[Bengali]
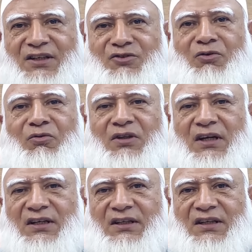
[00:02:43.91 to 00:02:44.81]
তাদের
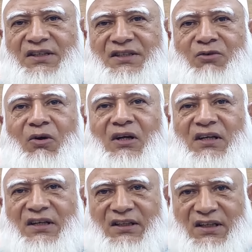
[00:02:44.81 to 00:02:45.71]
যোগ্যতাকে দেখেছি
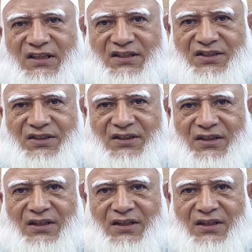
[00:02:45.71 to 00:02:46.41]
কোয়ালিটিকে দেখেছি